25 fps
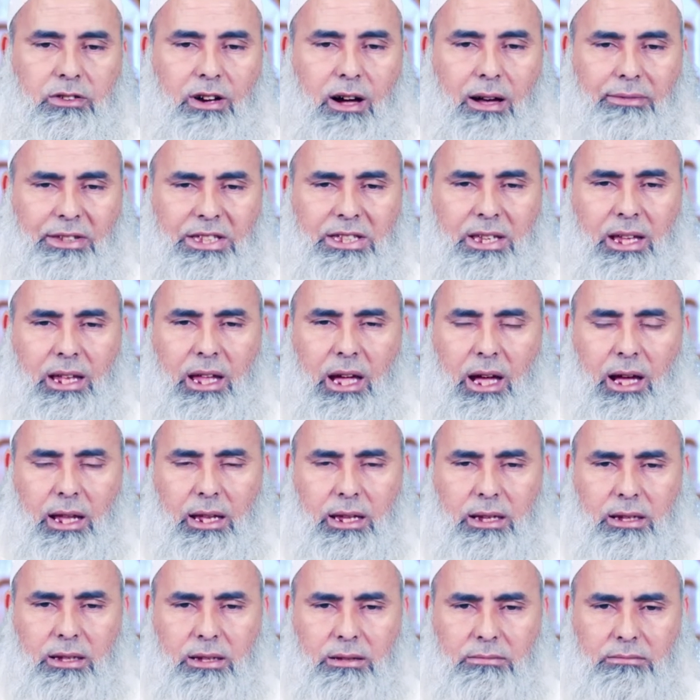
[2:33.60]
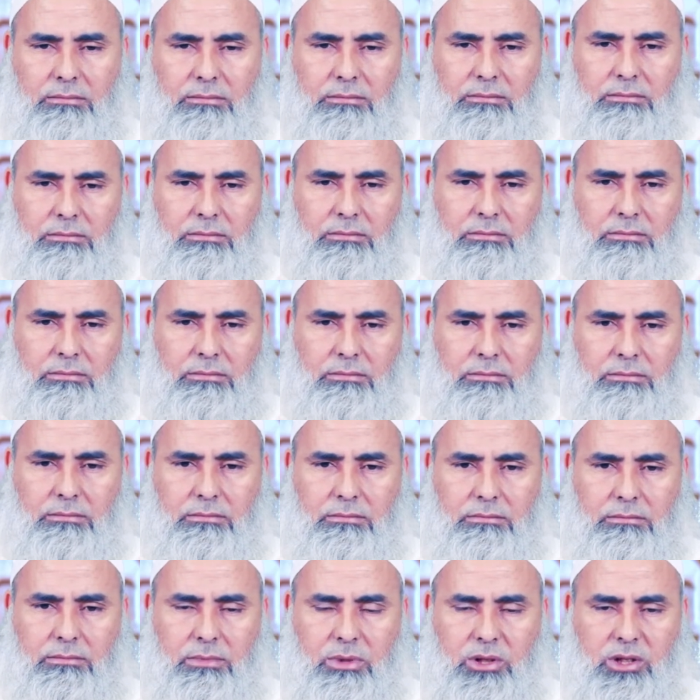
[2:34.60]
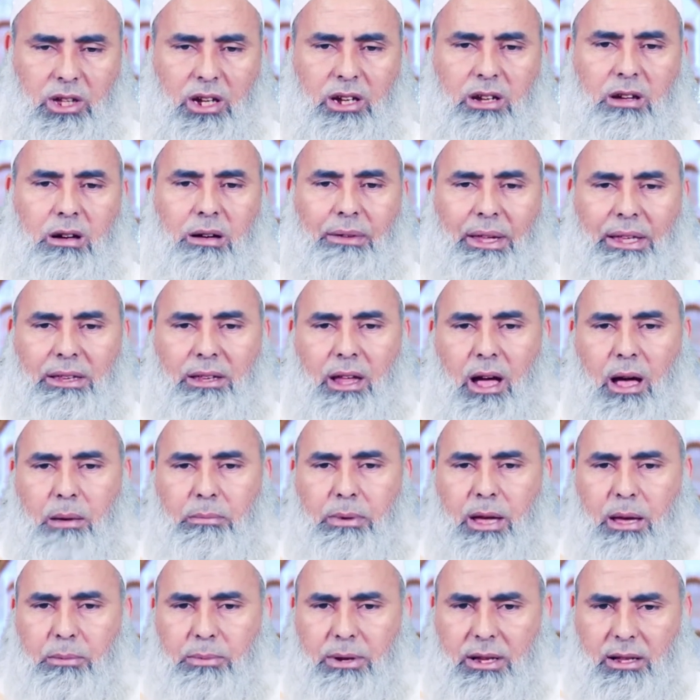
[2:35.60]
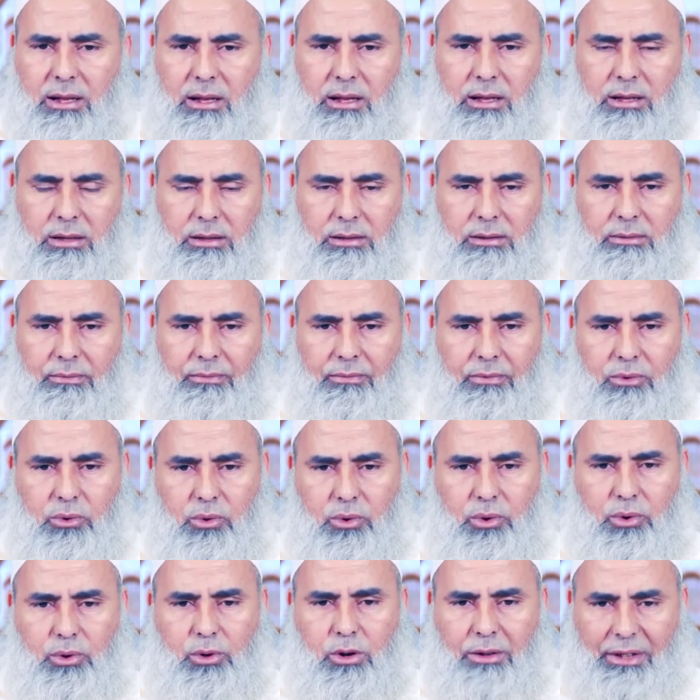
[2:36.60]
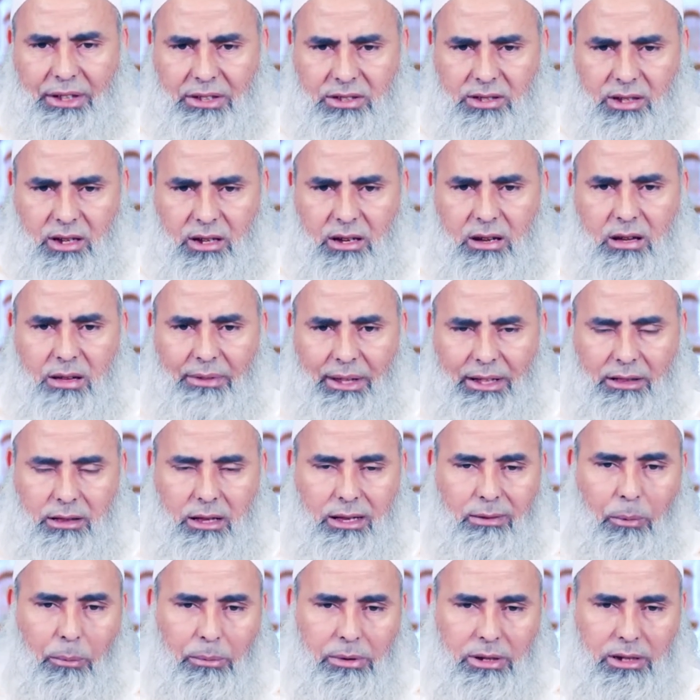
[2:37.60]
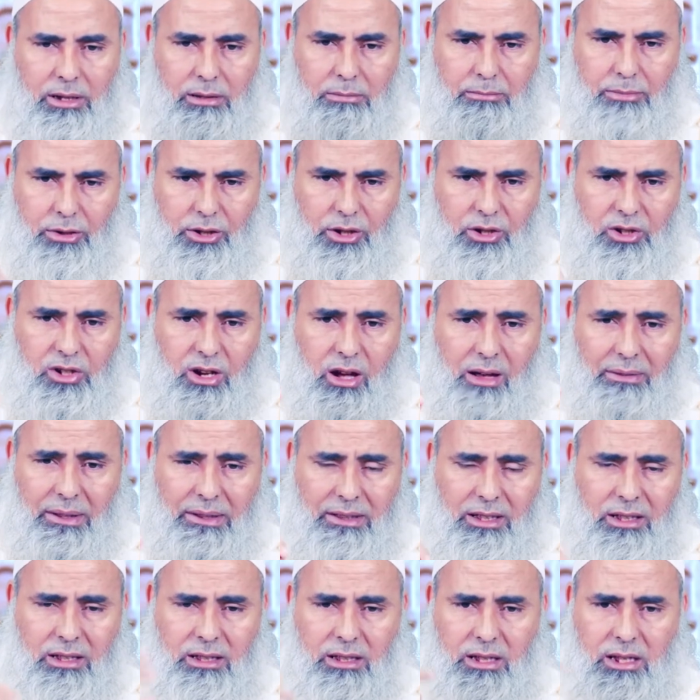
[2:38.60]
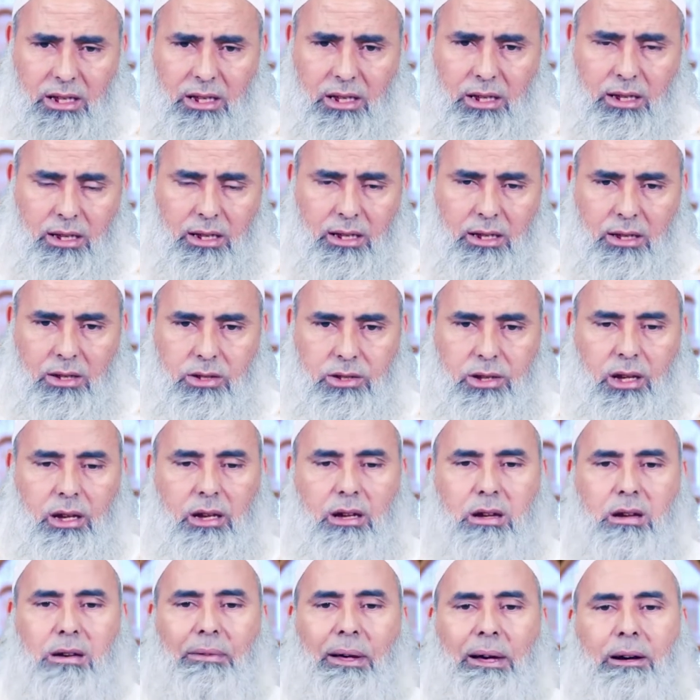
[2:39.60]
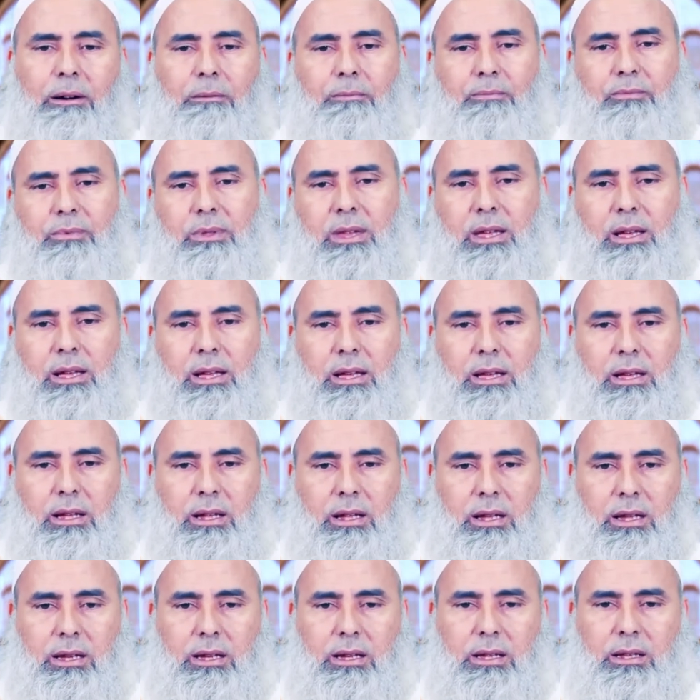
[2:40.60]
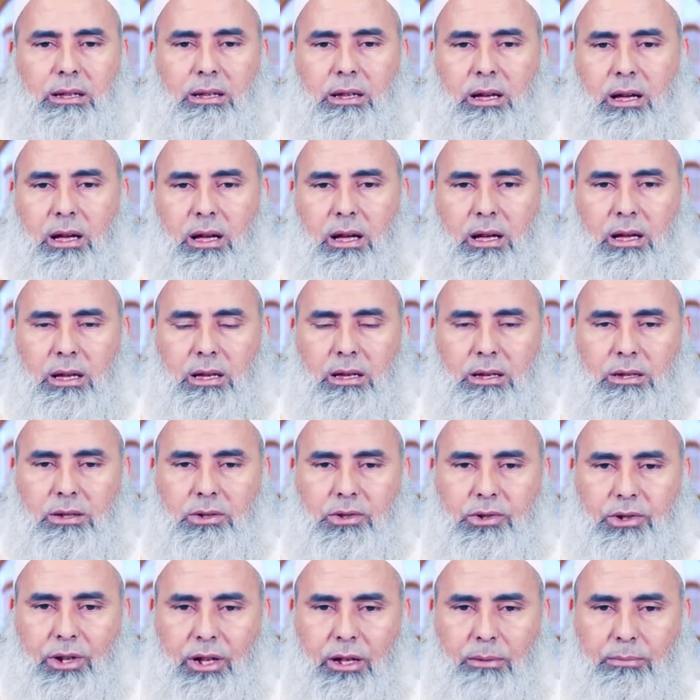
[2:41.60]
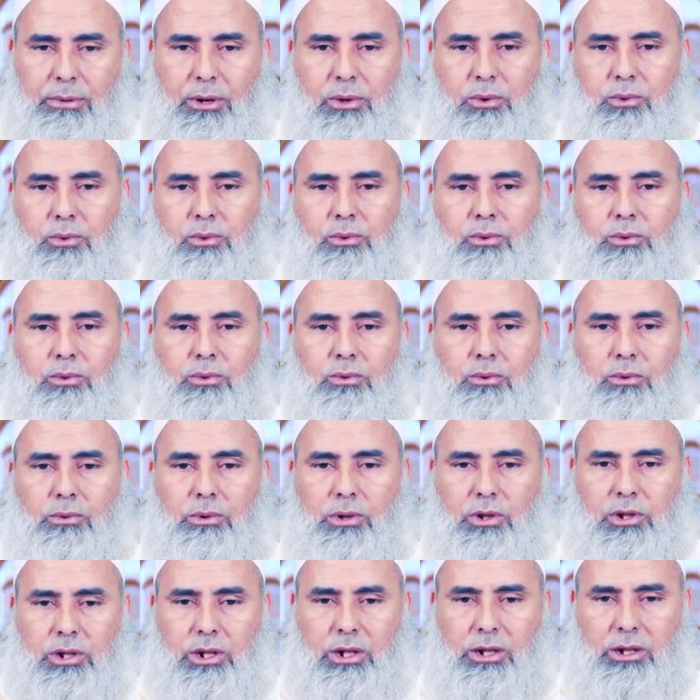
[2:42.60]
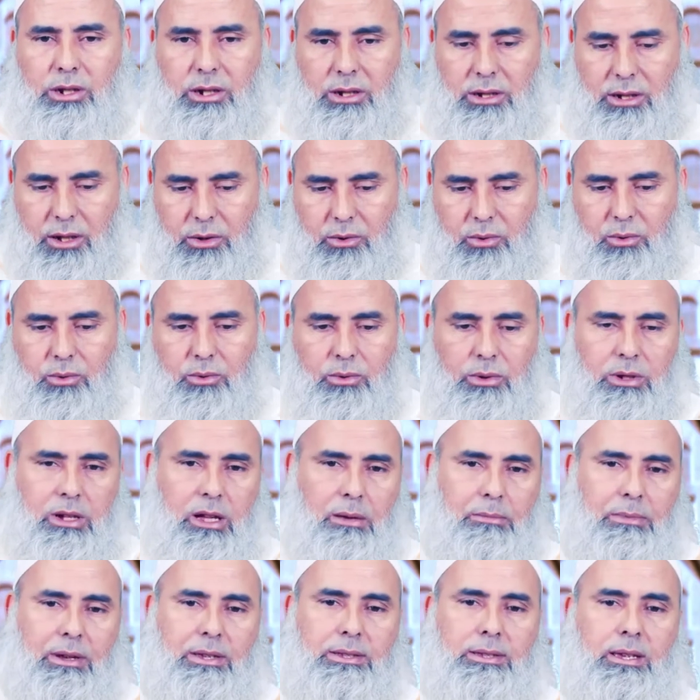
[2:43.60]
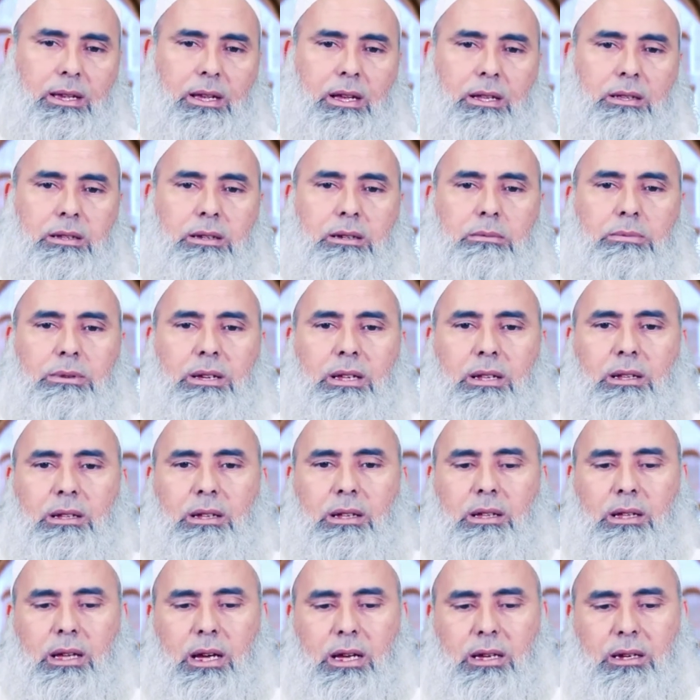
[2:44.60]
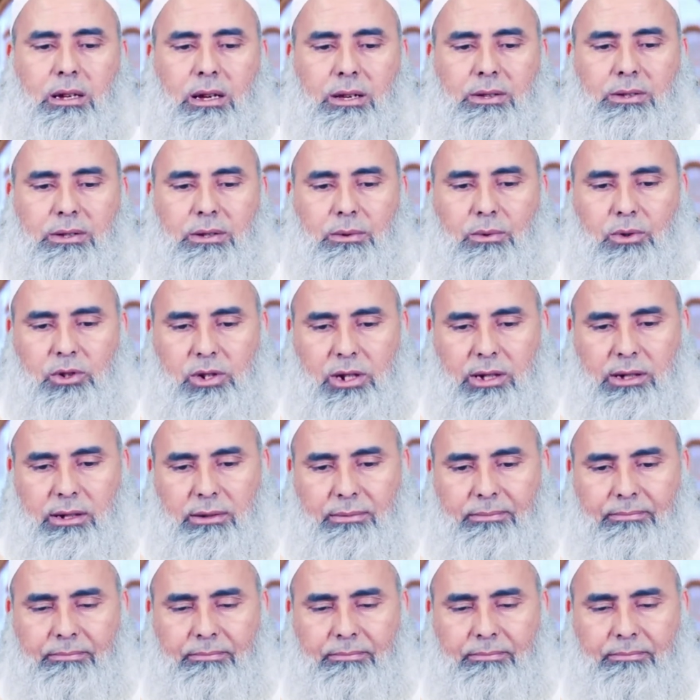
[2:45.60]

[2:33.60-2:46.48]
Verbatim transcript: فأرسل عليهم طيرا أبابيل طيورا صغيرة ترميهم بحجارة صغيرة لكنها صلبة وشديدة كما سيأتي بإذن الله عز وجل